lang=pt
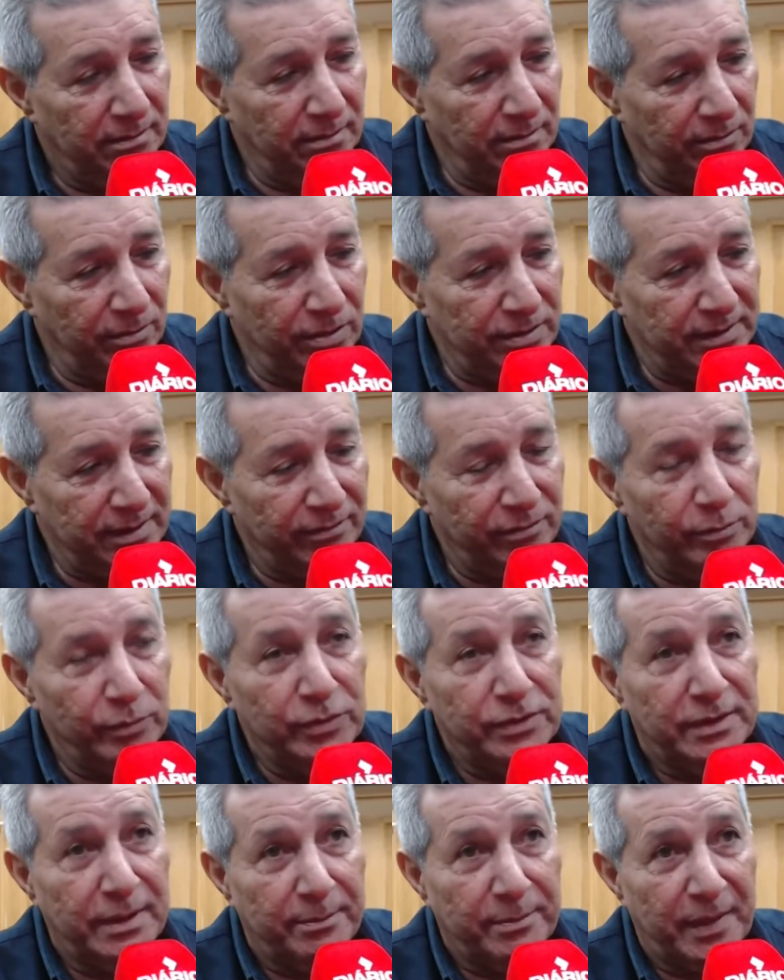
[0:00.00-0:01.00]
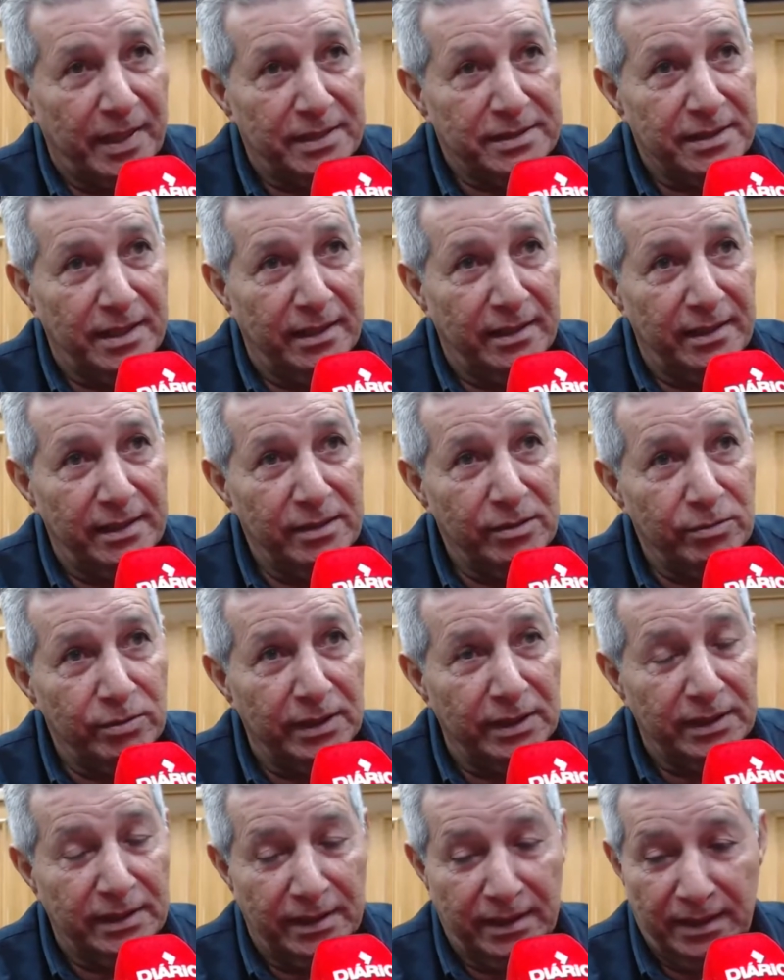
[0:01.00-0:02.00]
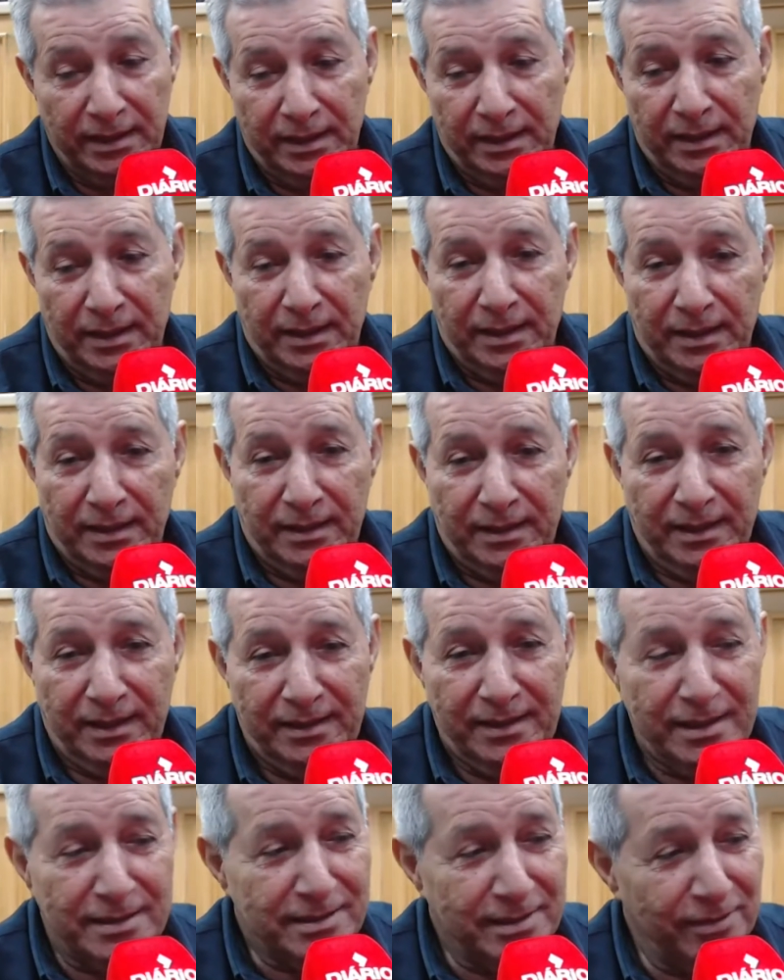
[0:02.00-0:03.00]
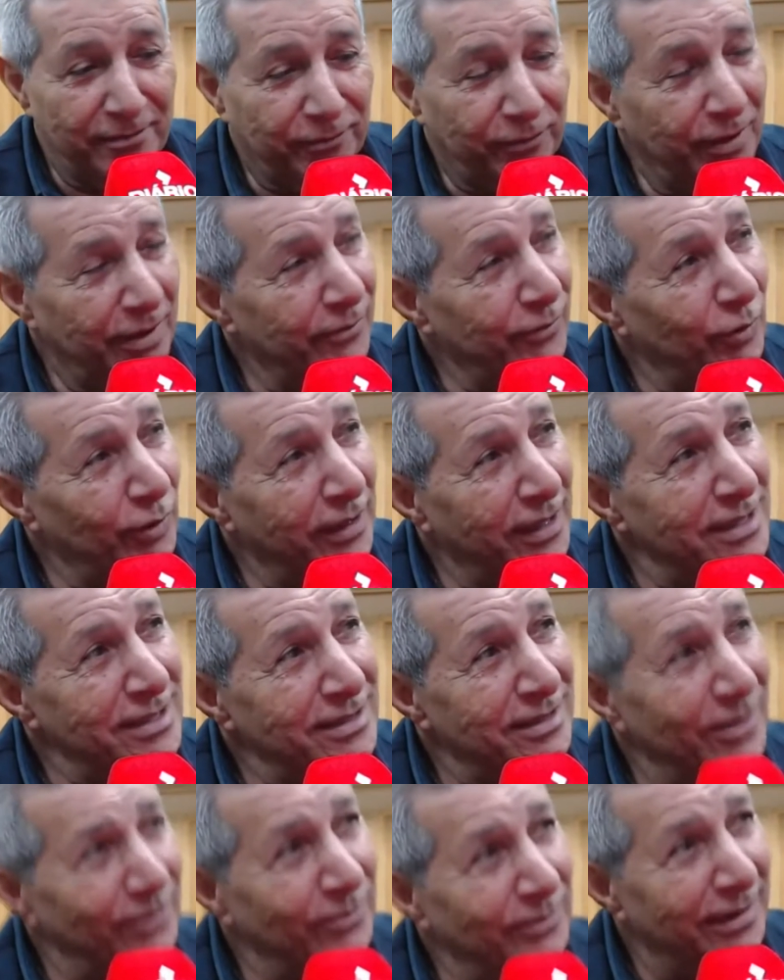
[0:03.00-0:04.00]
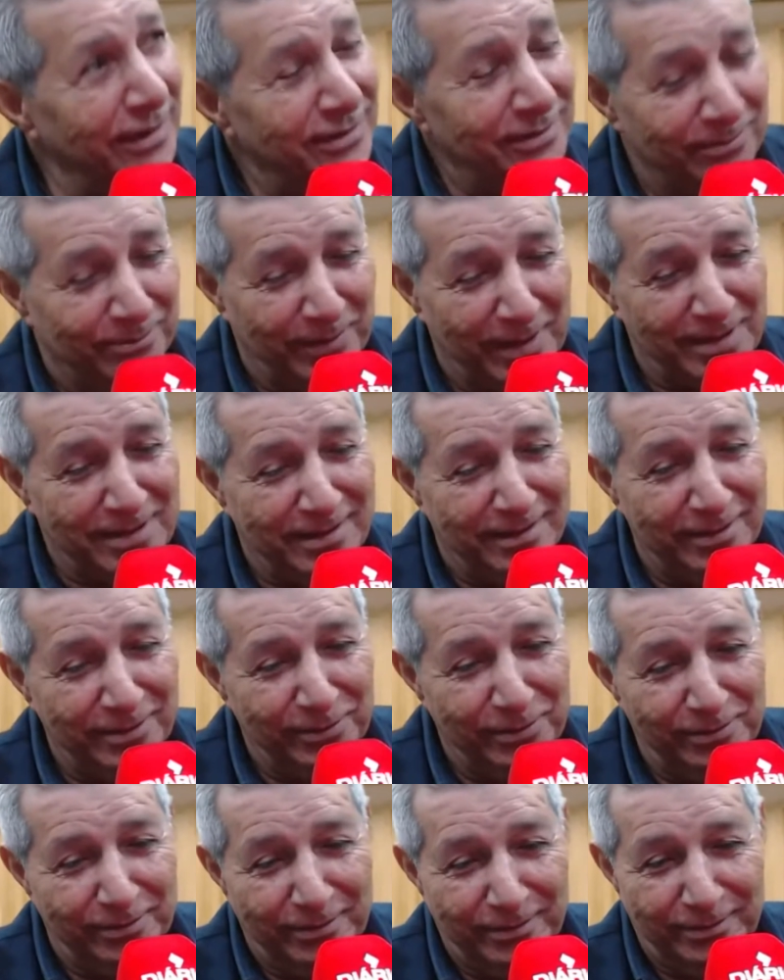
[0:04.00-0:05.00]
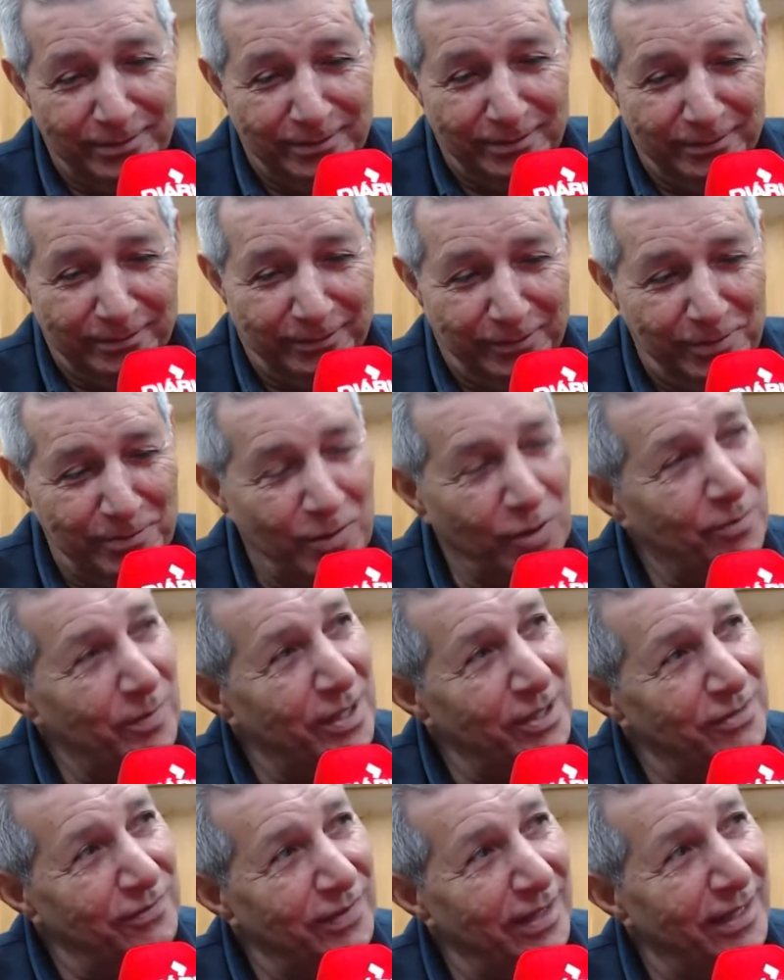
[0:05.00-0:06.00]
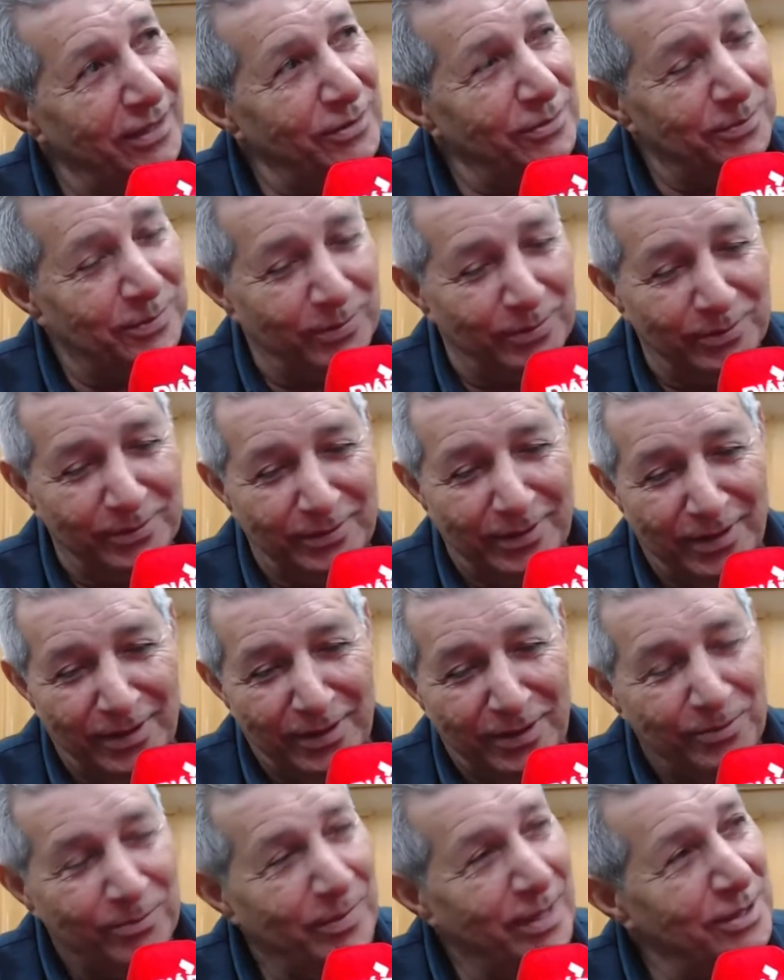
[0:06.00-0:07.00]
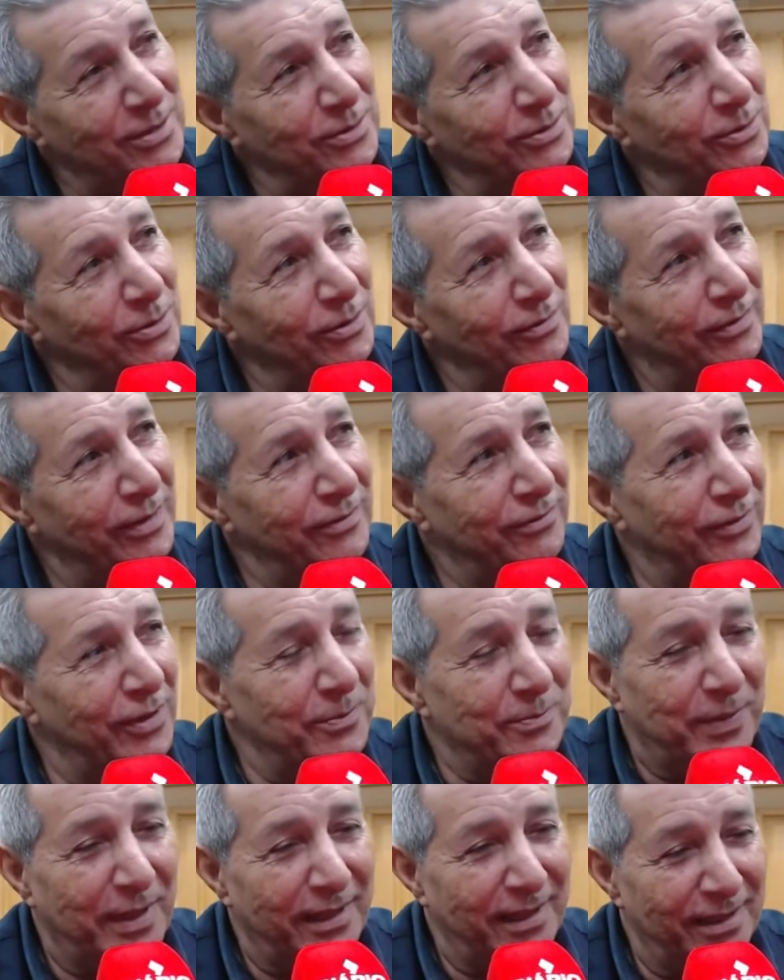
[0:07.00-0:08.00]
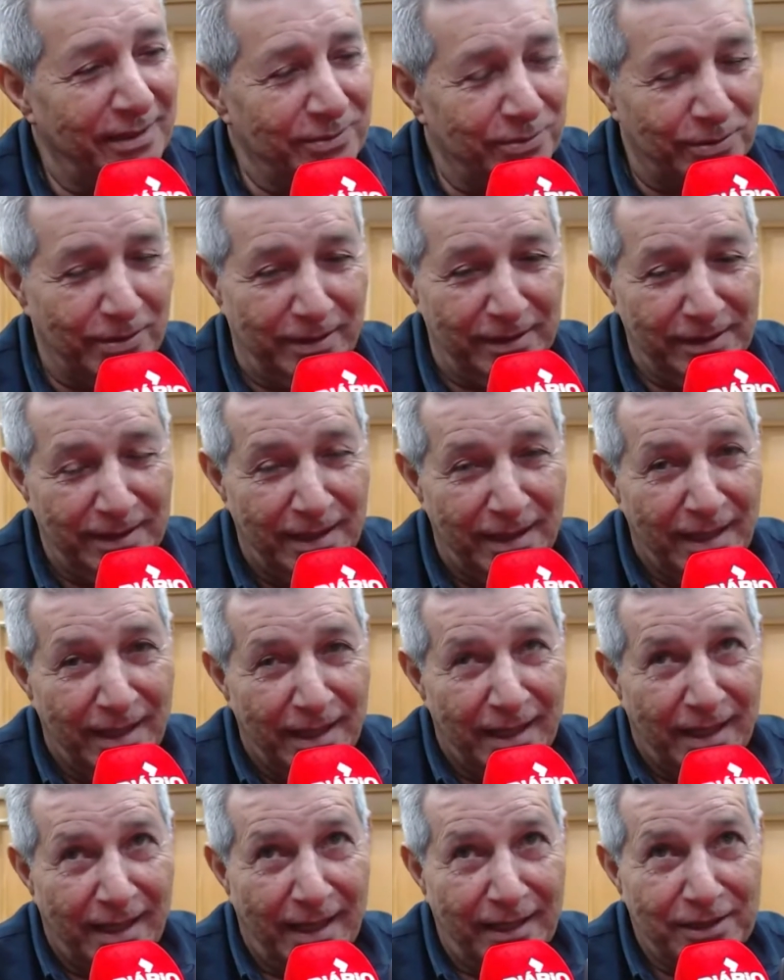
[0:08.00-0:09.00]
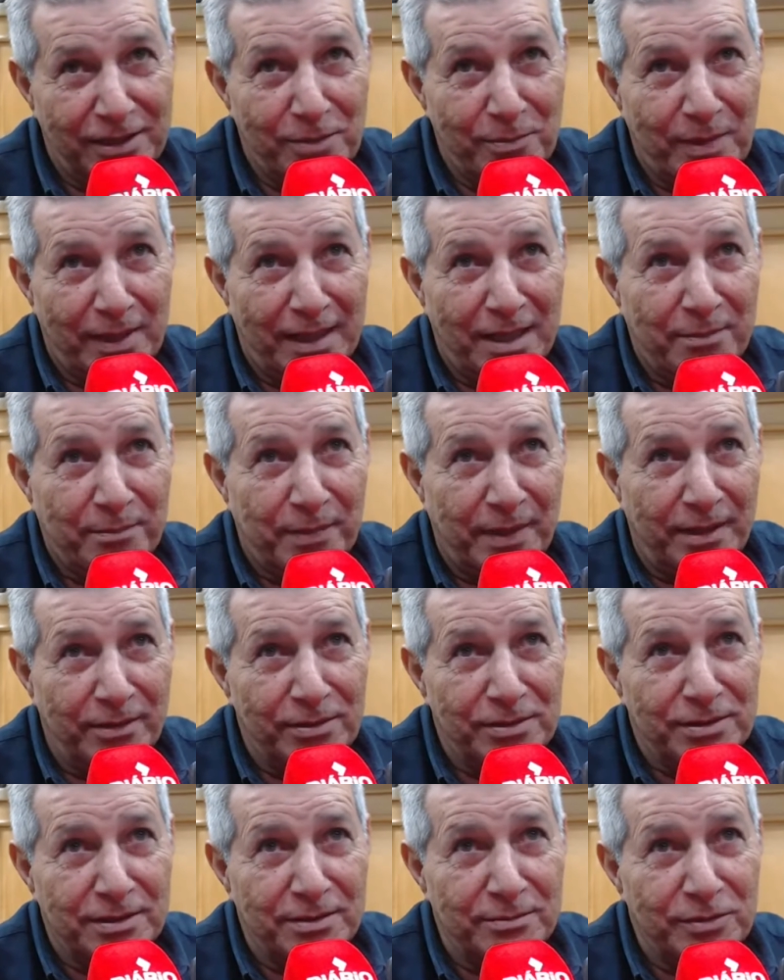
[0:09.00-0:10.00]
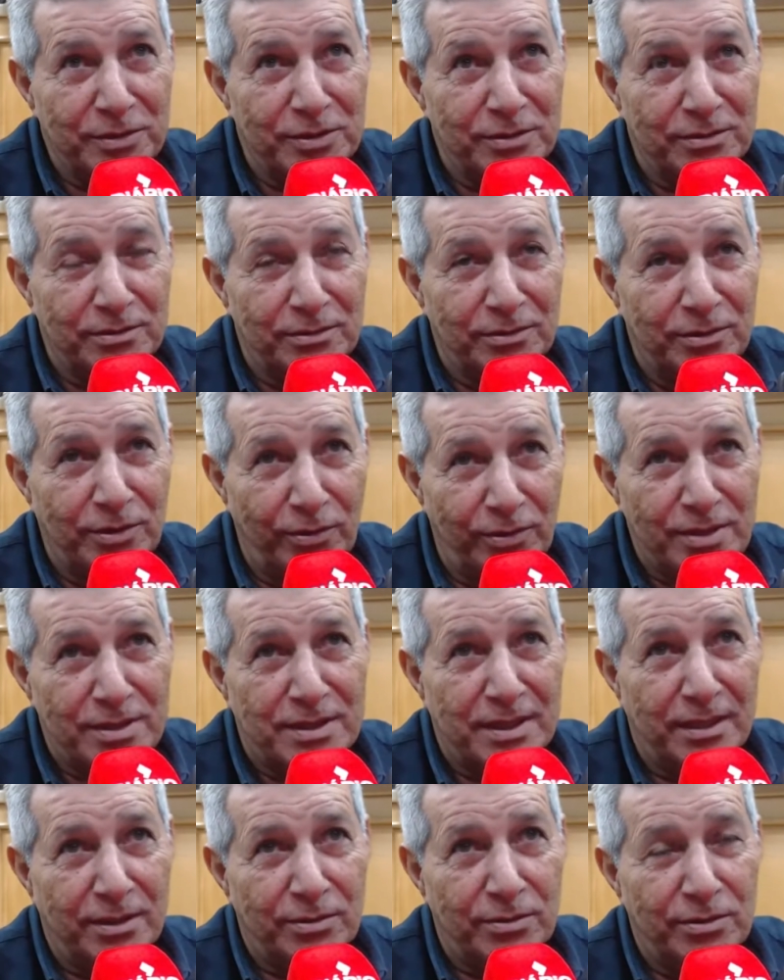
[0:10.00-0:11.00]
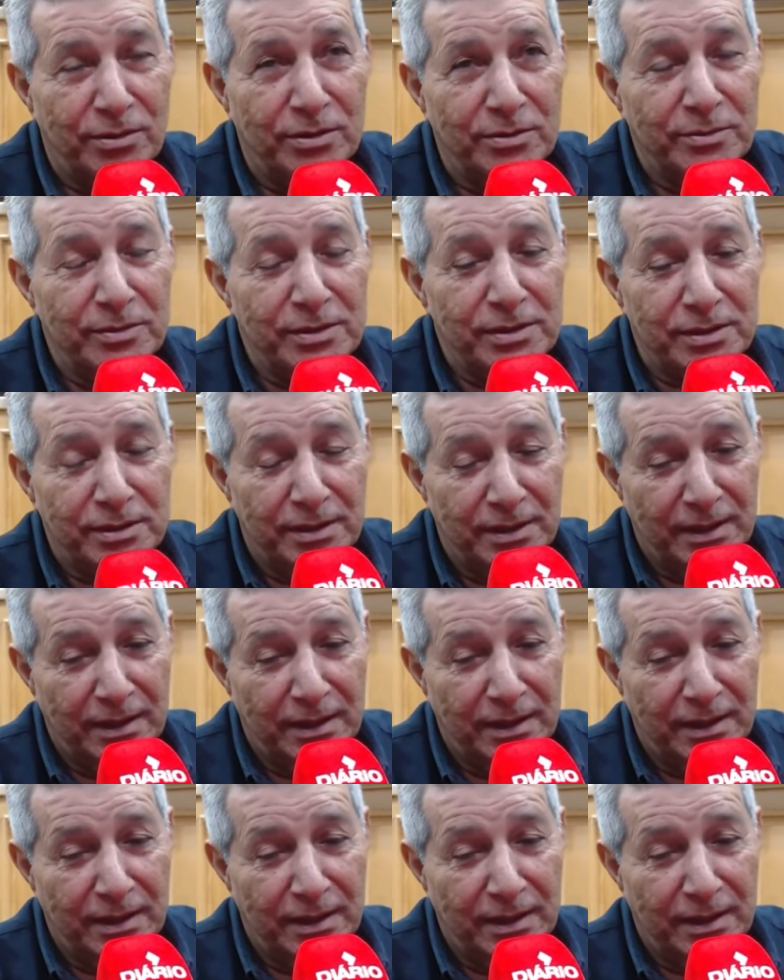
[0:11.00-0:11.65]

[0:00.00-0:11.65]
gostavam muito da parte agrícola. Né? E assim foi a vocação, né? Passando do, do irmão mais velho para o mais novo e foi pegando. Só aqui em Macapá nós temos dois agrônomos,